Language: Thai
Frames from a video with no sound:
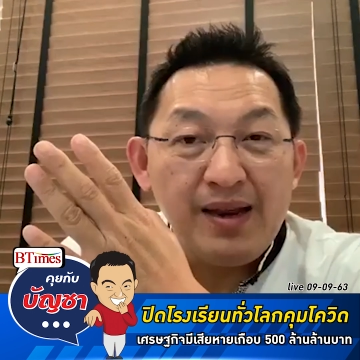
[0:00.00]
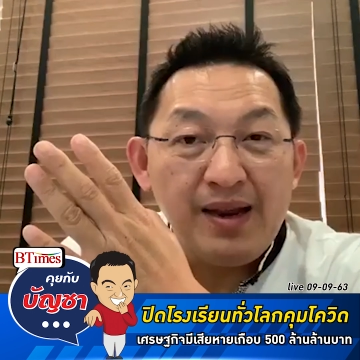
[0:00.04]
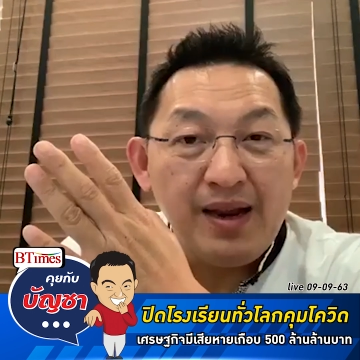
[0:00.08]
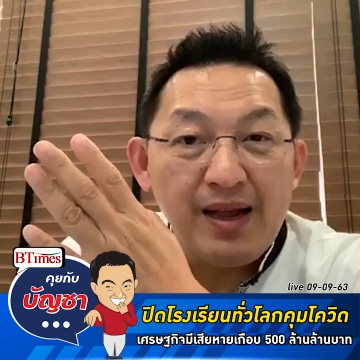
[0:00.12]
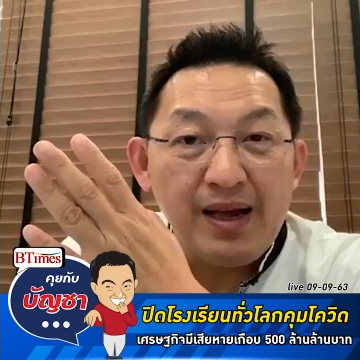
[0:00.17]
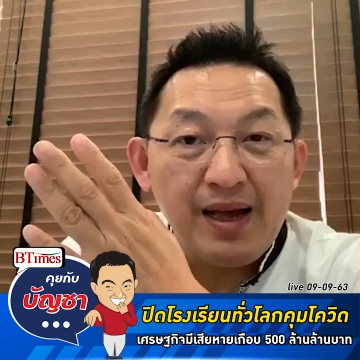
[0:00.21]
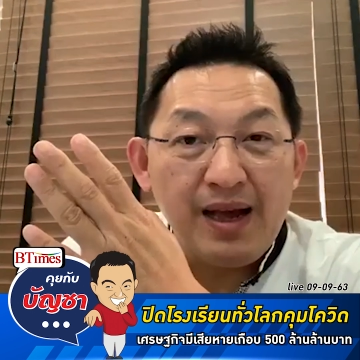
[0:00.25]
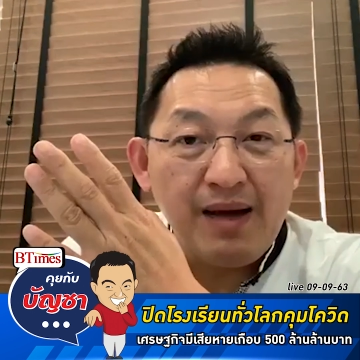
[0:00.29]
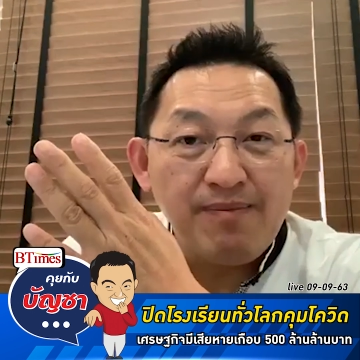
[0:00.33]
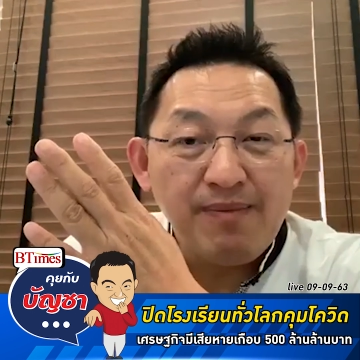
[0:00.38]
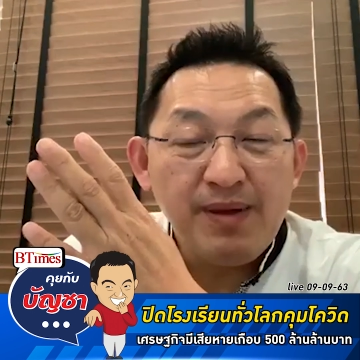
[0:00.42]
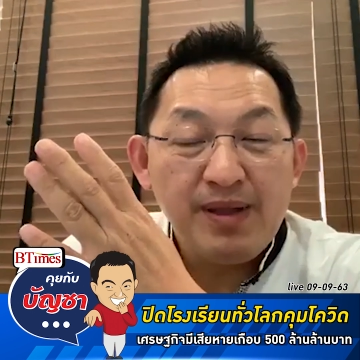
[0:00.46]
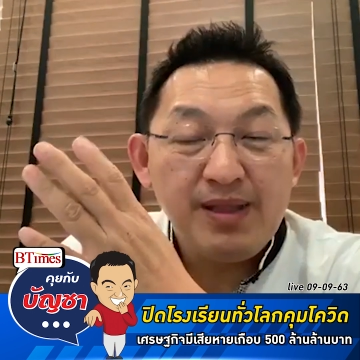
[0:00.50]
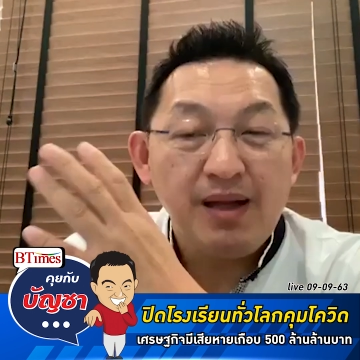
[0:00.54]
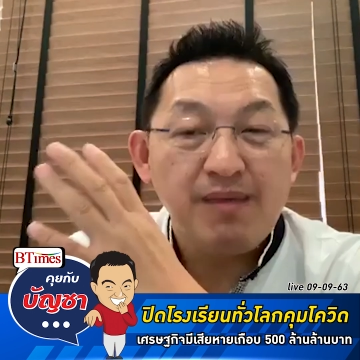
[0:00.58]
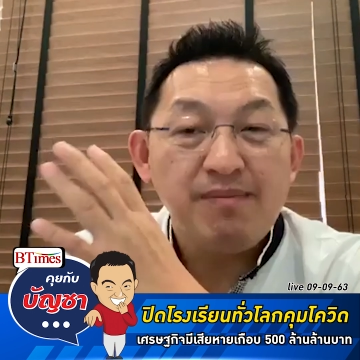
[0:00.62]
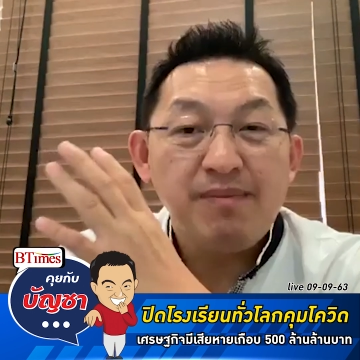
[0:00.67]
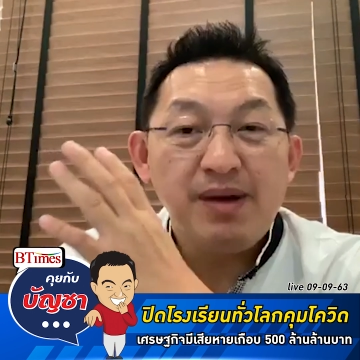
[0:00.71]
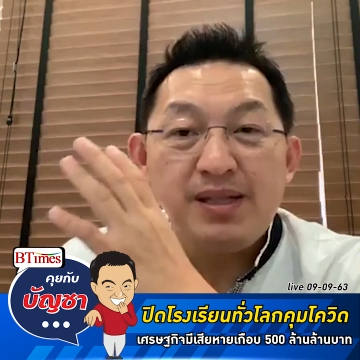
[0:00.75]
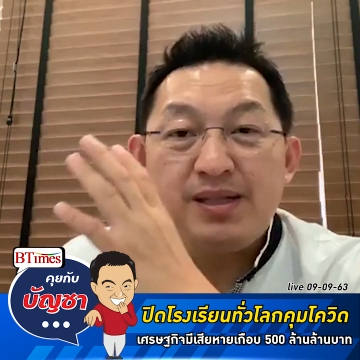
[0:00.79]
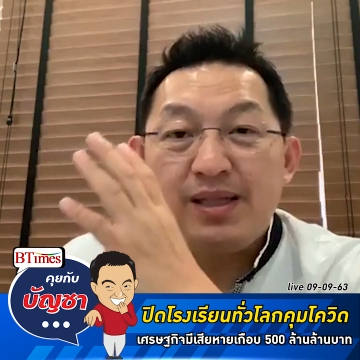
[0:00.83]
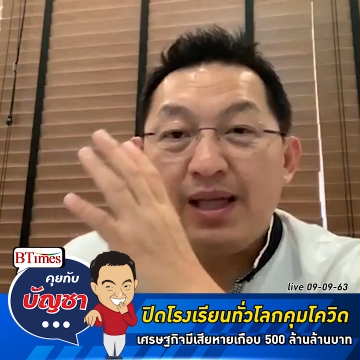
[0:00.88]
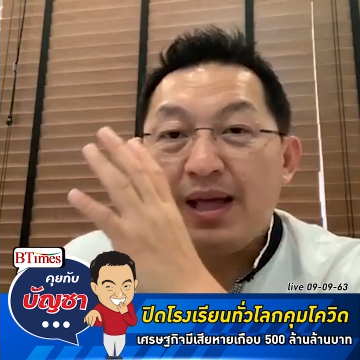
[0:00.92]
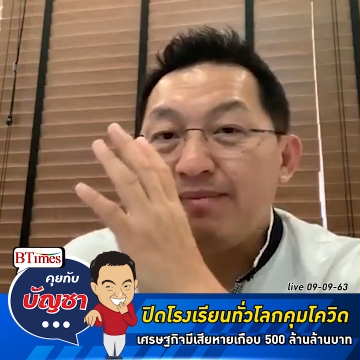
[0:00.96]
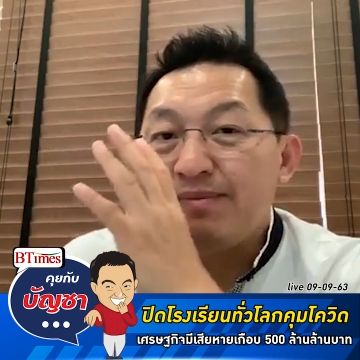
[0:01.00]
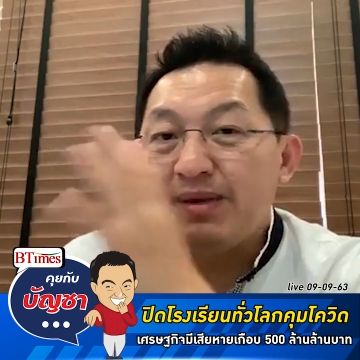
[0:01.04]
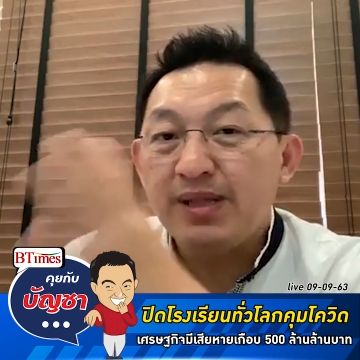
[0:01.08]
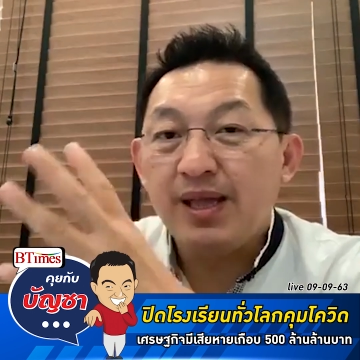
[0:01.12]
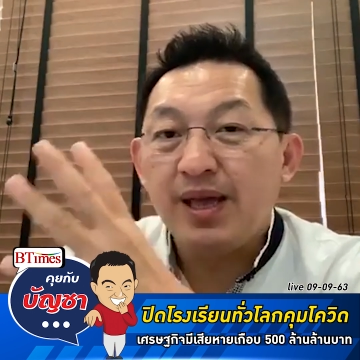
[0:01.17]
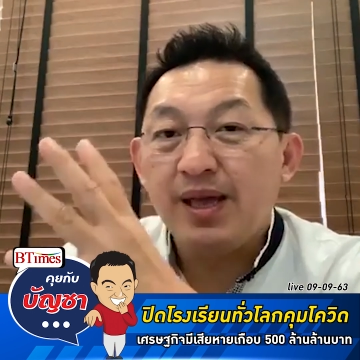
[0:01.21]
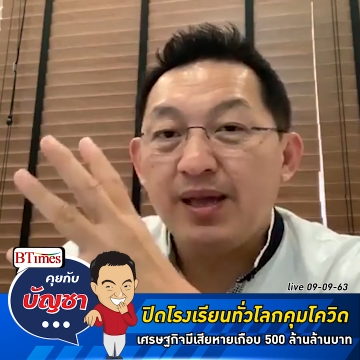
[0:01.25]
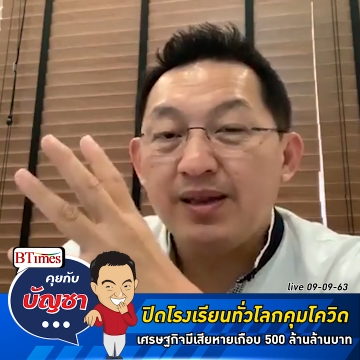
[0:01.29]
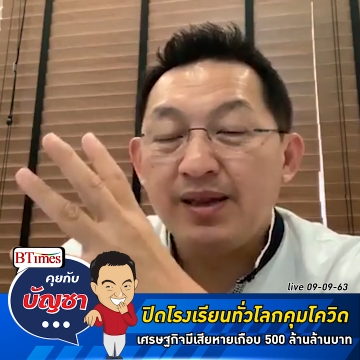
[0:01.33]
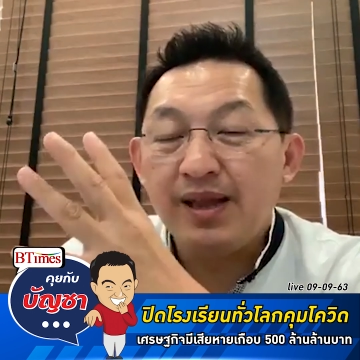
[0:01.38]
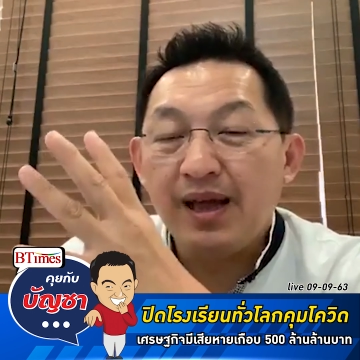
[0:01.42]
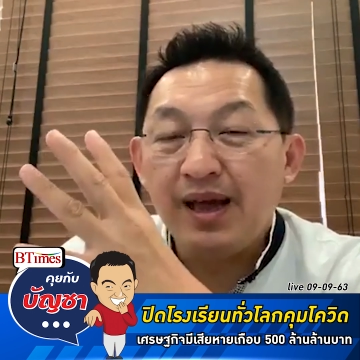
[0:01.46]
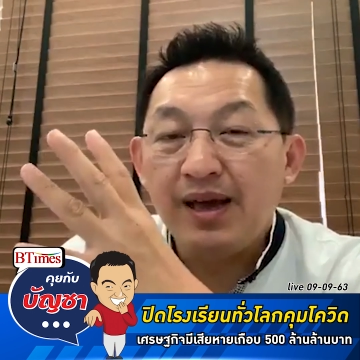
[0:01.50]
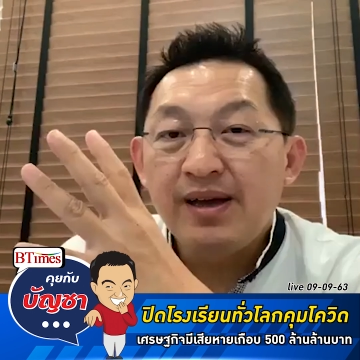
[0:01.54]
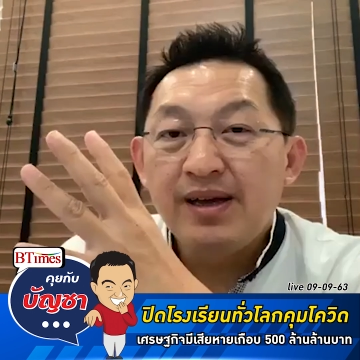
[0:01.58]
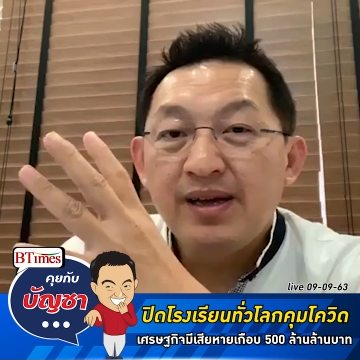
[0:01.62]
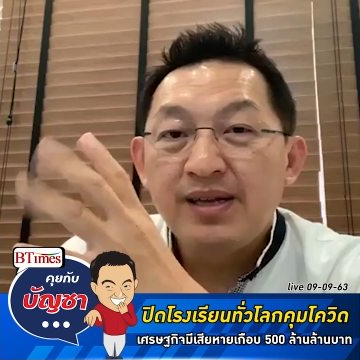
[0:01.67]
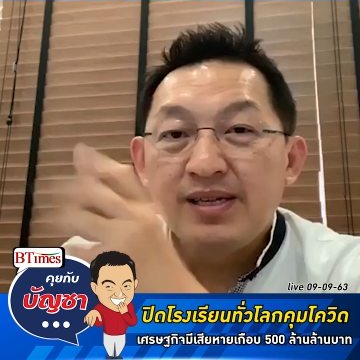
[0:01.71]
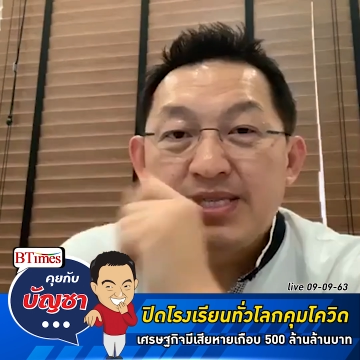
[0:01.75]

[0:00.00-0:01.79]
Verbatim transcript: เนี่ยนะครับและทำให้แต่ละประเทศเนี่ย